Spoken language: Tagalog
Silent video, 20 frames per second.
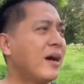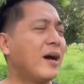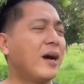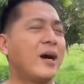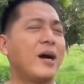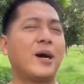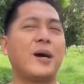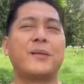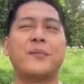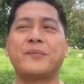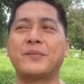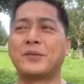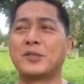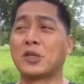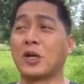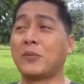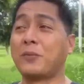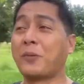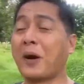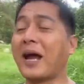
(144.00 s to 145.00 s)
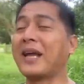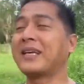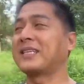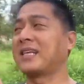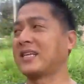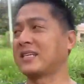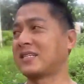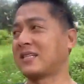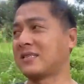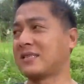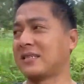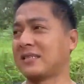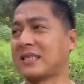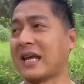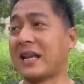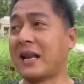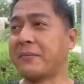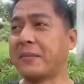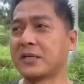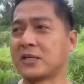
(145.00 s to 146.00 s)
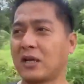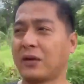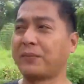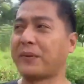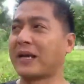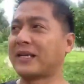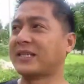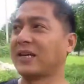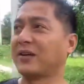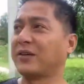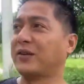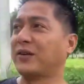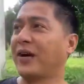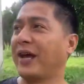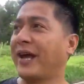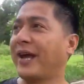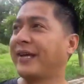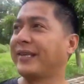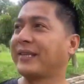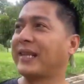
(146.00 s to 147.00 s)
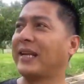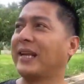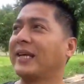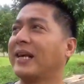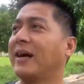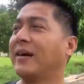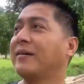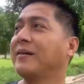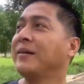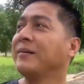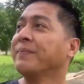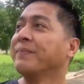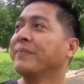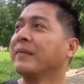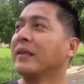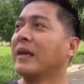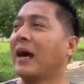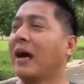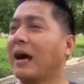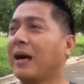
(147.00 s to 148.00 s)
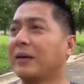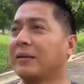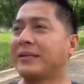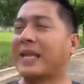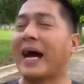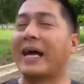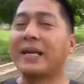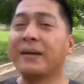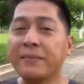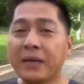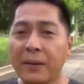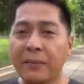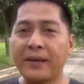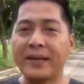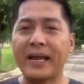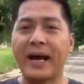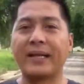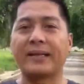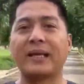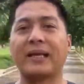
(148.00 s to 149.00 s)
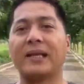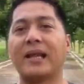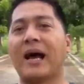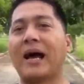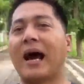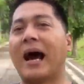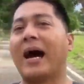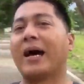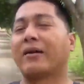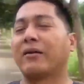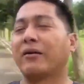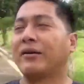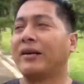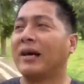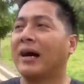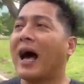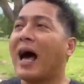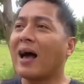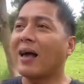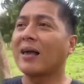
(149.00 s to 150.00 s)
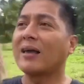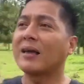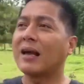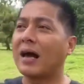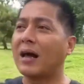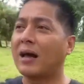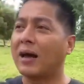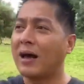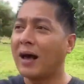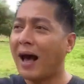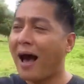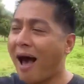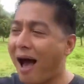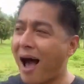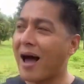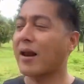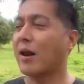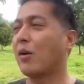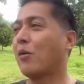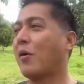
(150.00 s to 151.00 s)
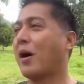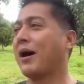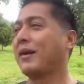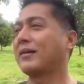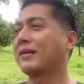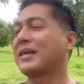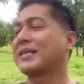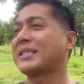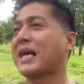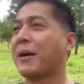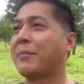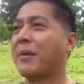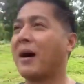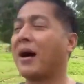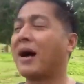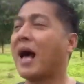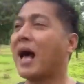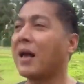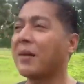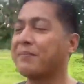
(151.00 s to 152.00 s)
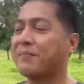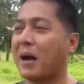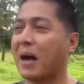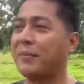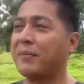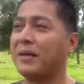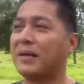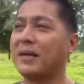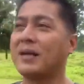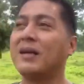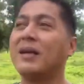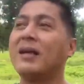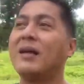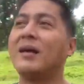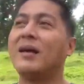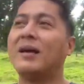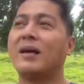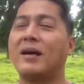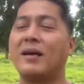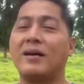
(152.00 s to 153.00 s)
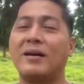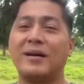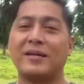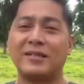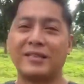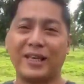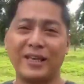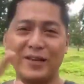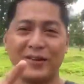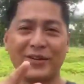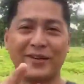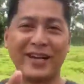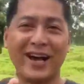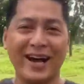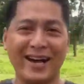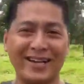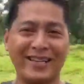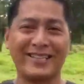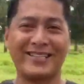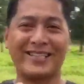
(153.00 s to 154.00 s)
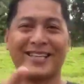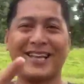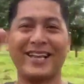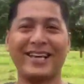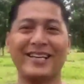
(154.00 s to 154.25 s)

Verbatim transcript: um, surprises. Sana ma-surprise ako and talagang uh, ah, nanam namin natin ang araw ng aking kaarawan kasama ang aking family see you guys